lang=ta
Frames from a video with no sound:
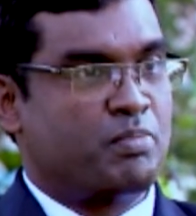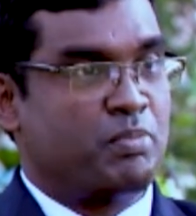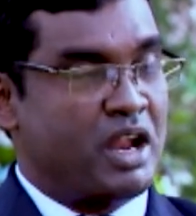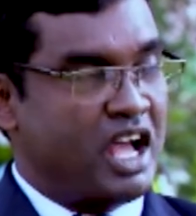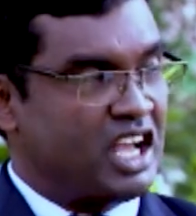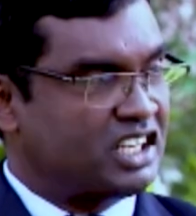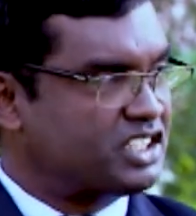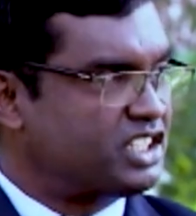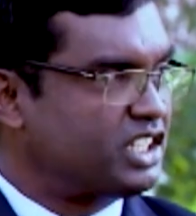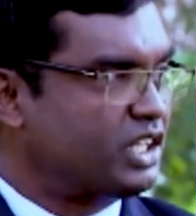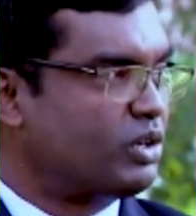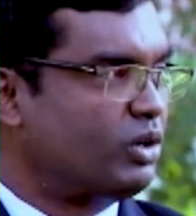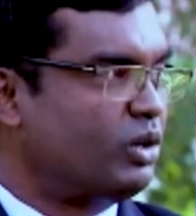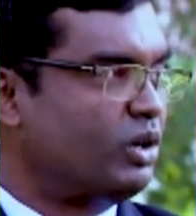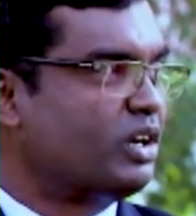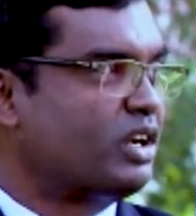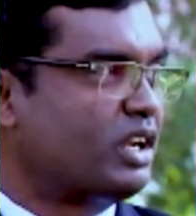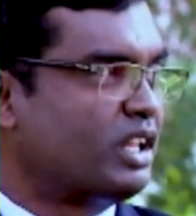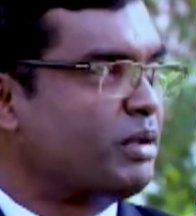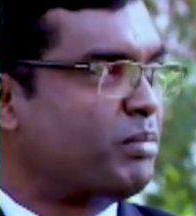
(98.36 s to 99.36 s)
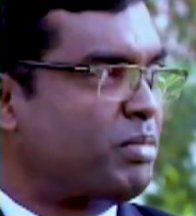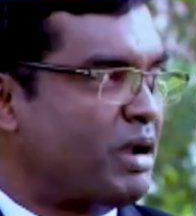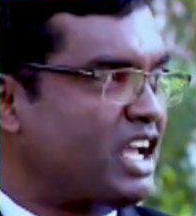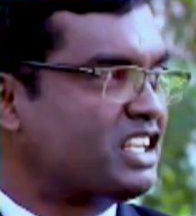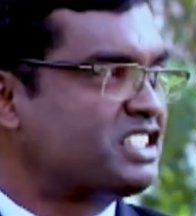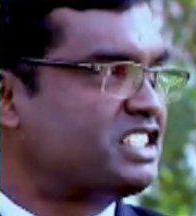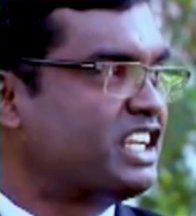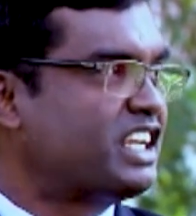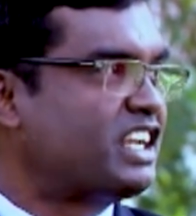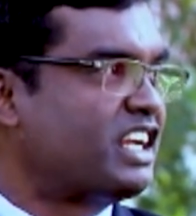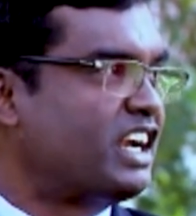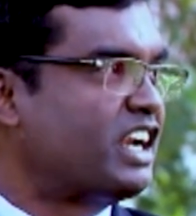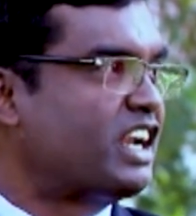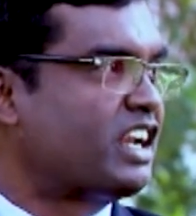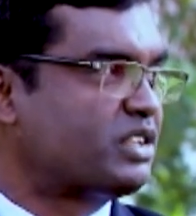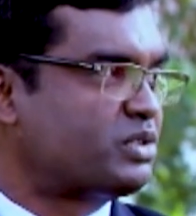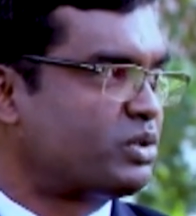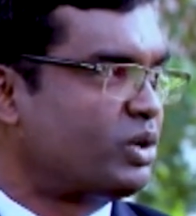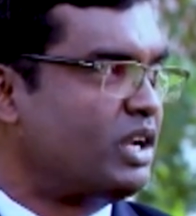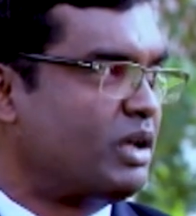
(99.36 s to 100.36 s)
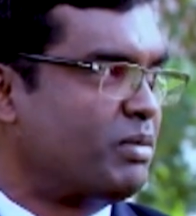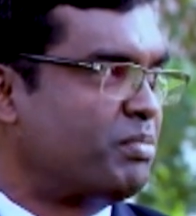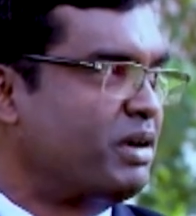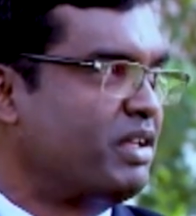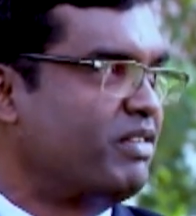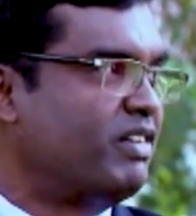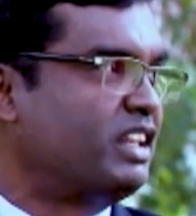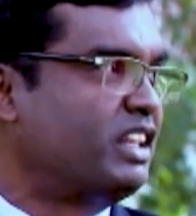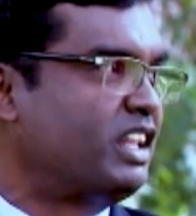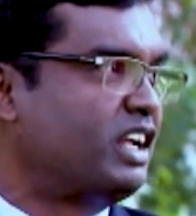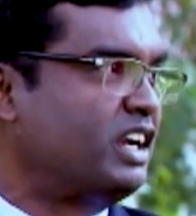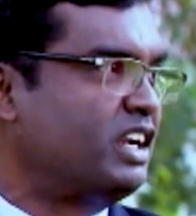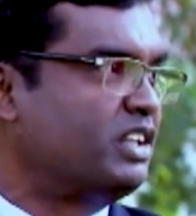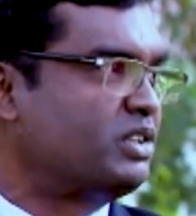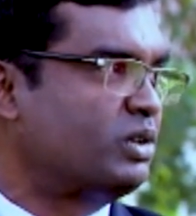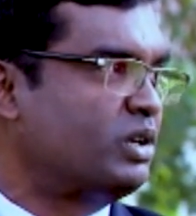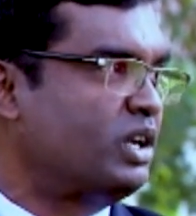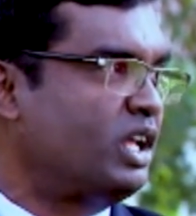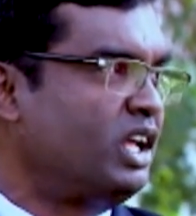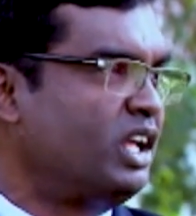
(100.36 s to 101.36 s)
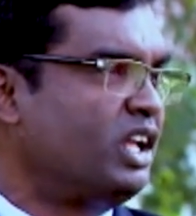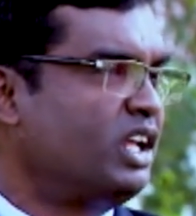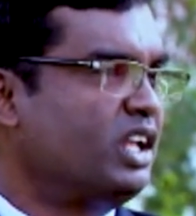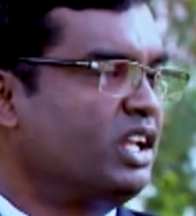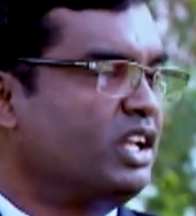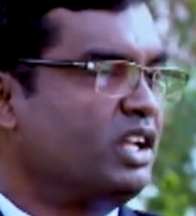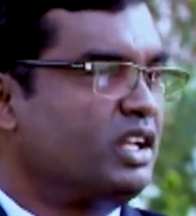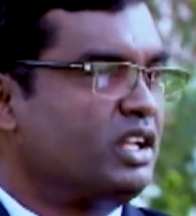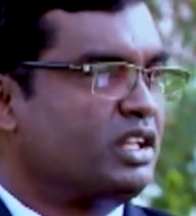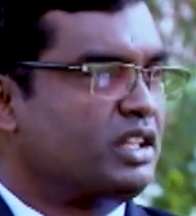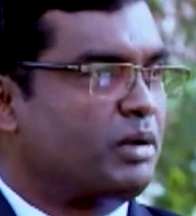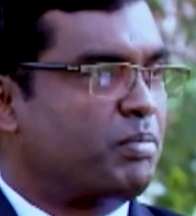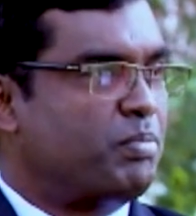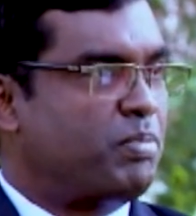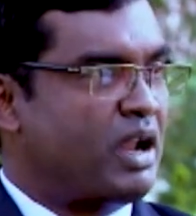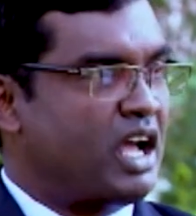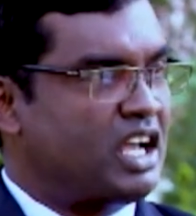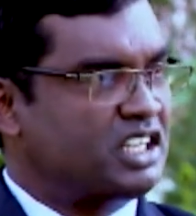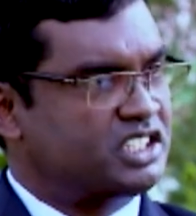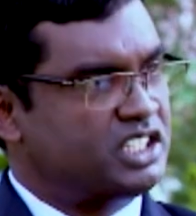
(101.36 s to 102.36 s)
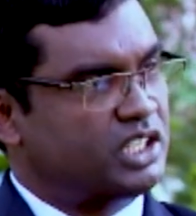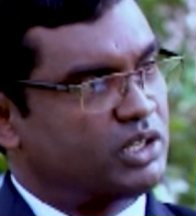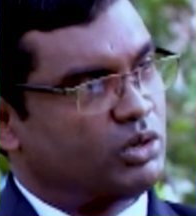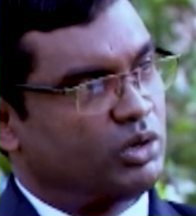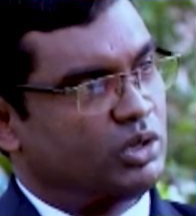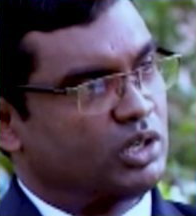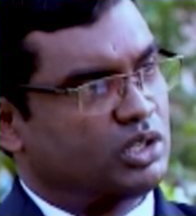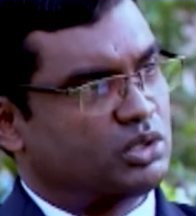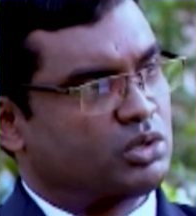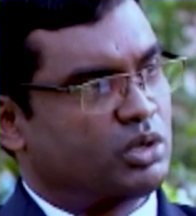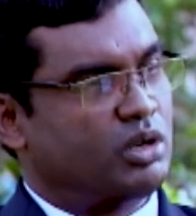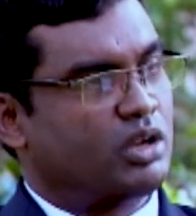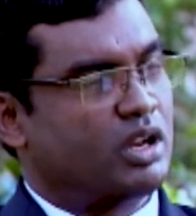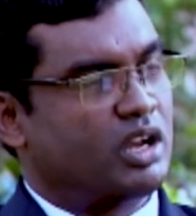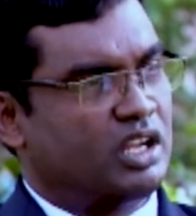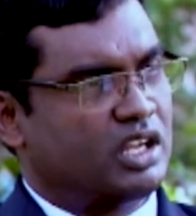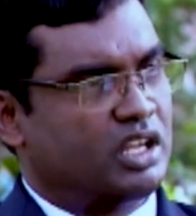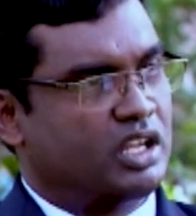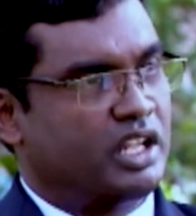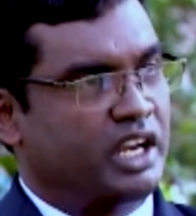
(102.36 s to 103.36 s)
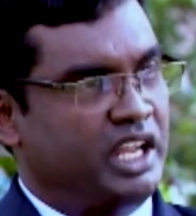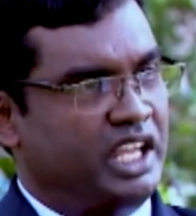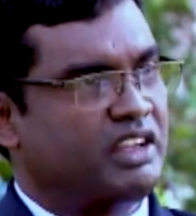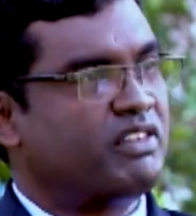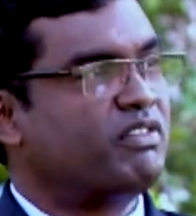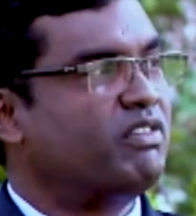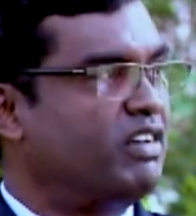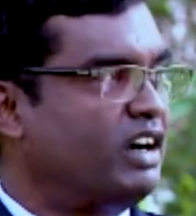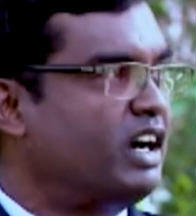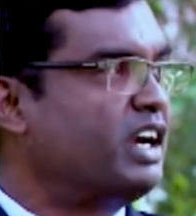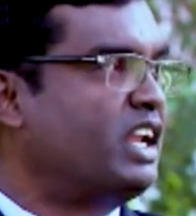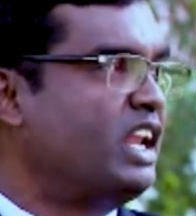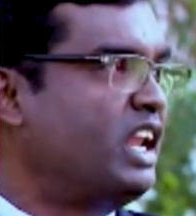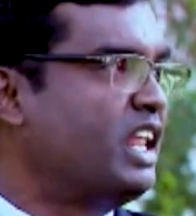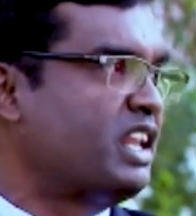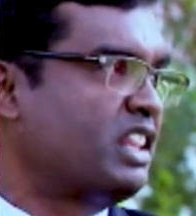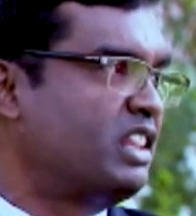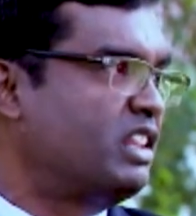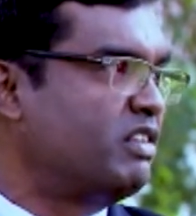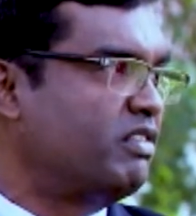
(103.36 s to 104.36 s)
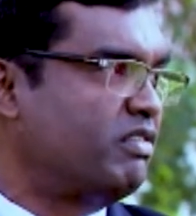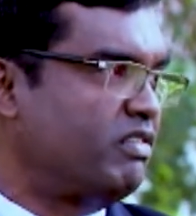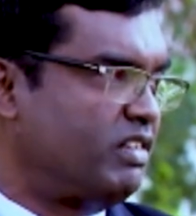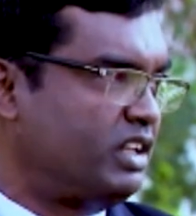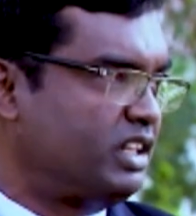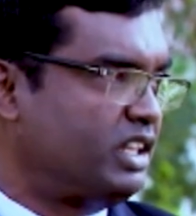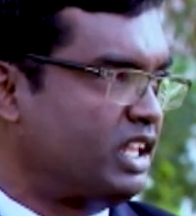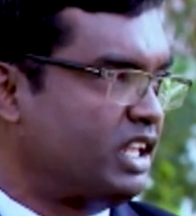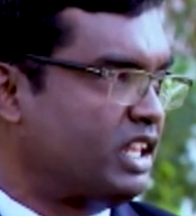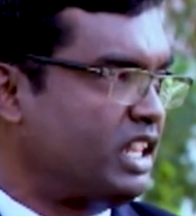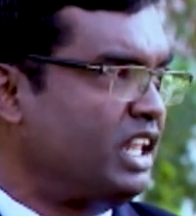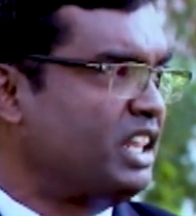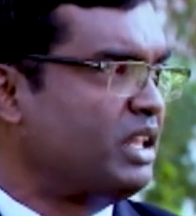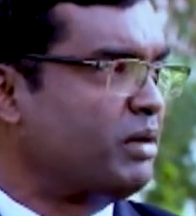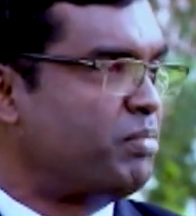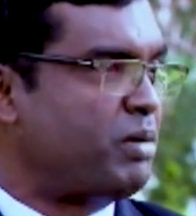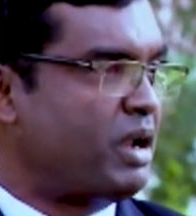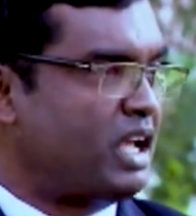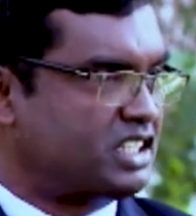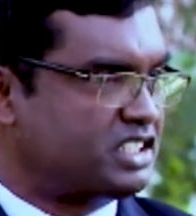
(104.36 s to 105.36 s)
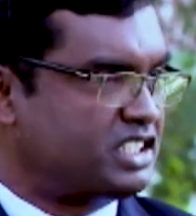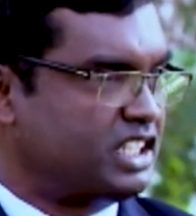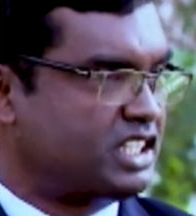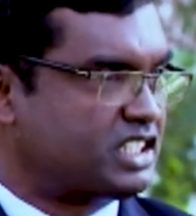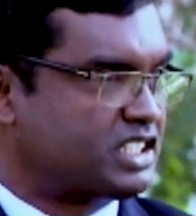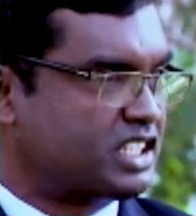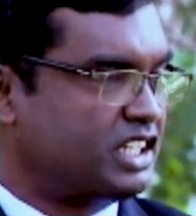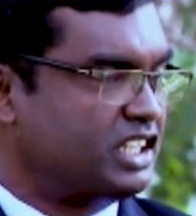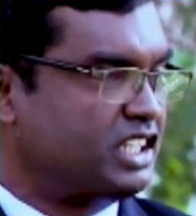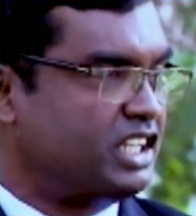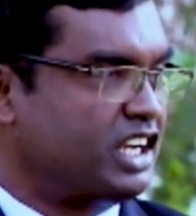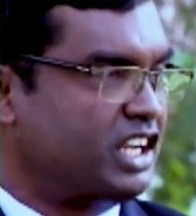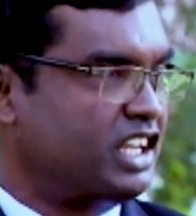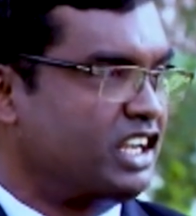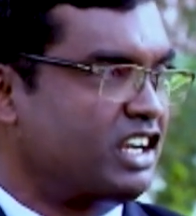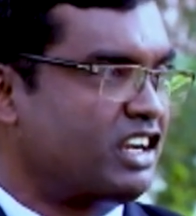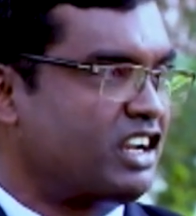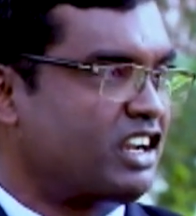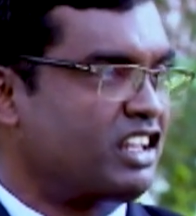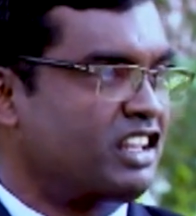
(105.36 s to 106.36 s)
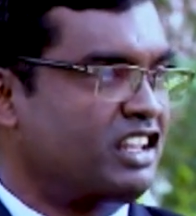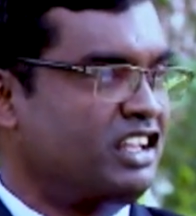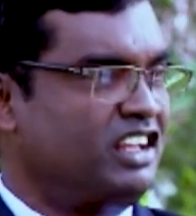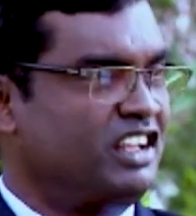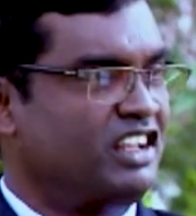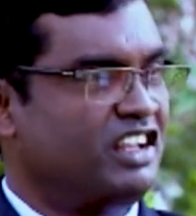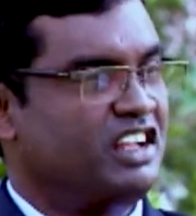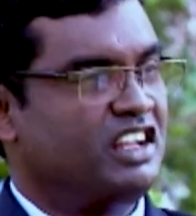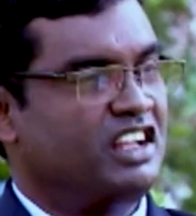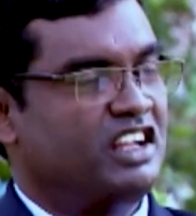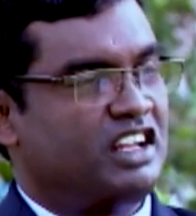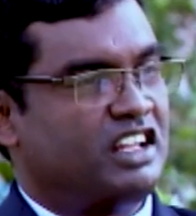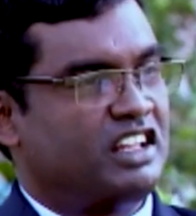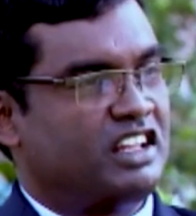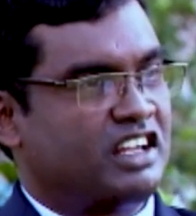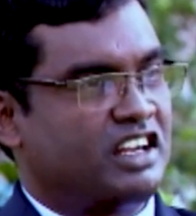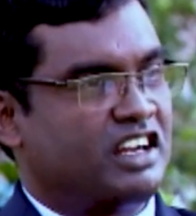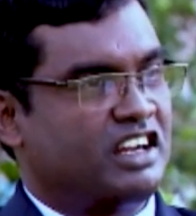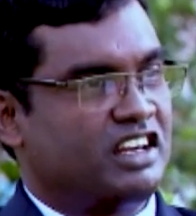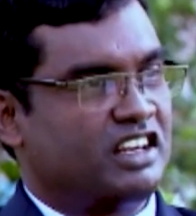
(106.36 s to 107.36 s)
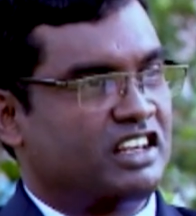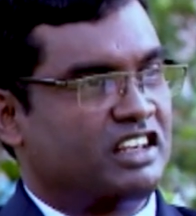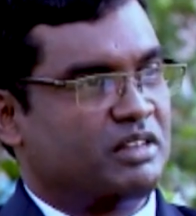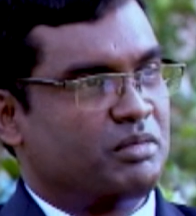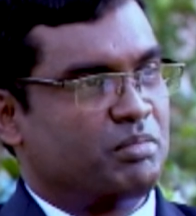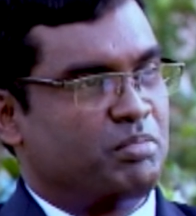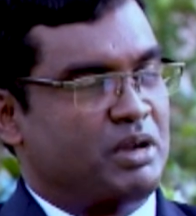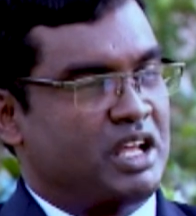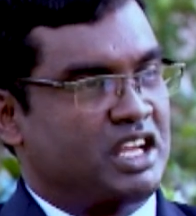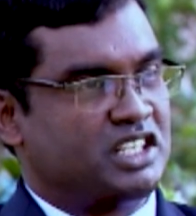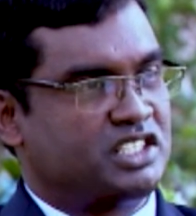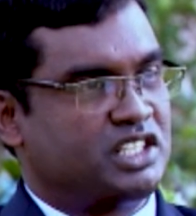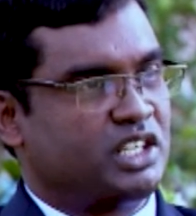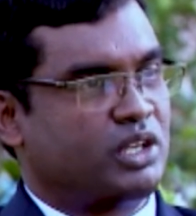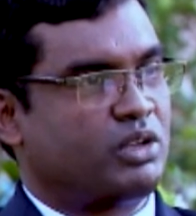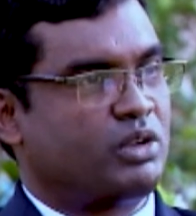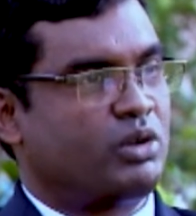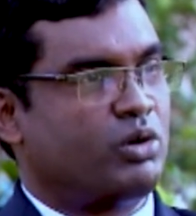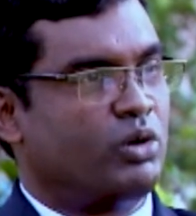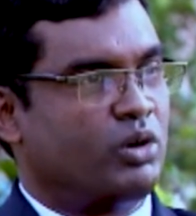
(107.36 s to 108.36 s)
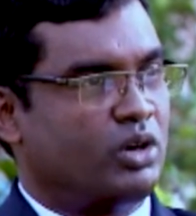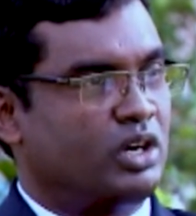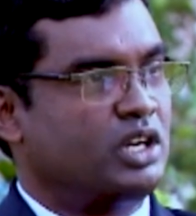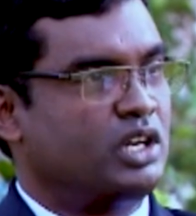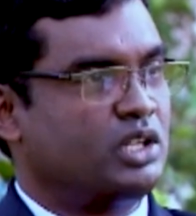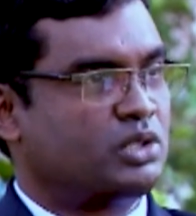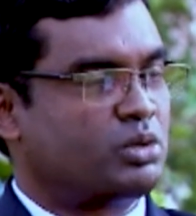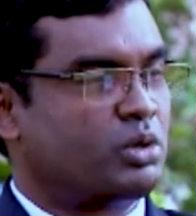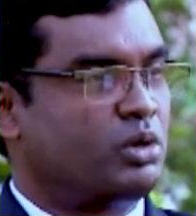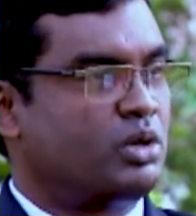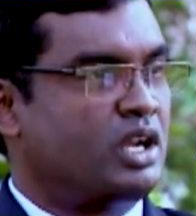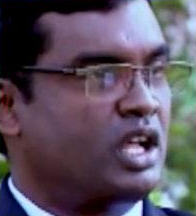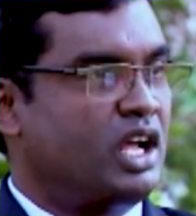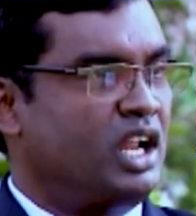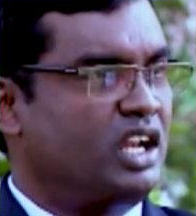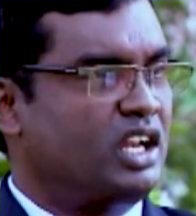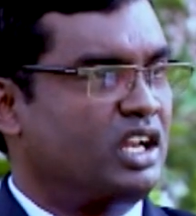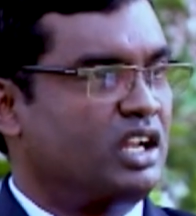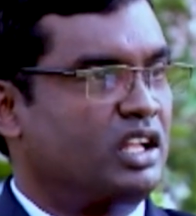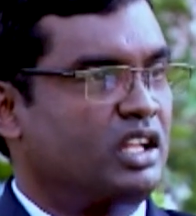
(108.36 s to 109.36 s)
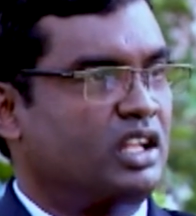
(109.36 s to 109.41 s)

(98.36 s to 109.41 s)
பிளாஸ்டிக்கோ அந்த பிளாஸ்டிக் என்ற சொல் எப்படி வந்ததுன்னு சொன்னால் இந்த பிளாஸ்டிக்கோ என்று சொல்கிற க்ரீக் வேர்டிலிருந்து வந்தது தான் இந்த பிளாஸ்டிக் சர்ஜரின்றது அந்த பிளாஸ்டிக்கோ என்று சொன்னால்